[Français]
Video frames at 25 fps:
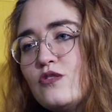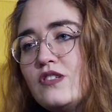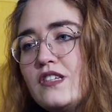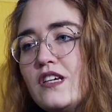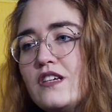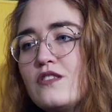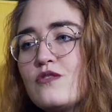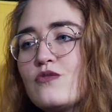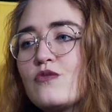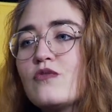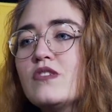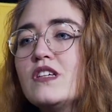
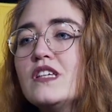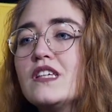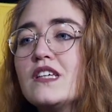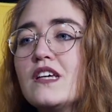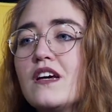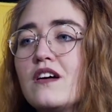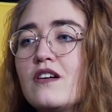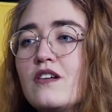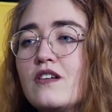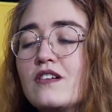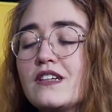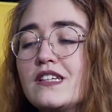association
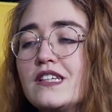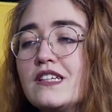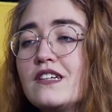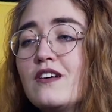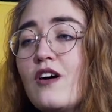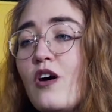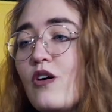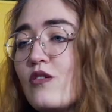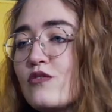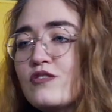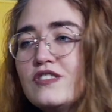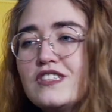qui,
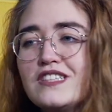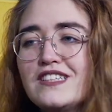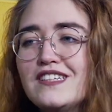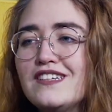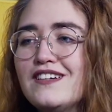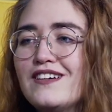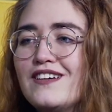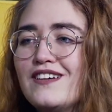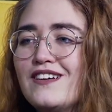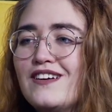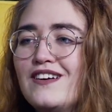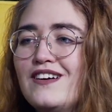qui
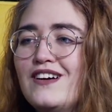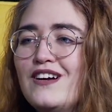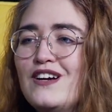grandit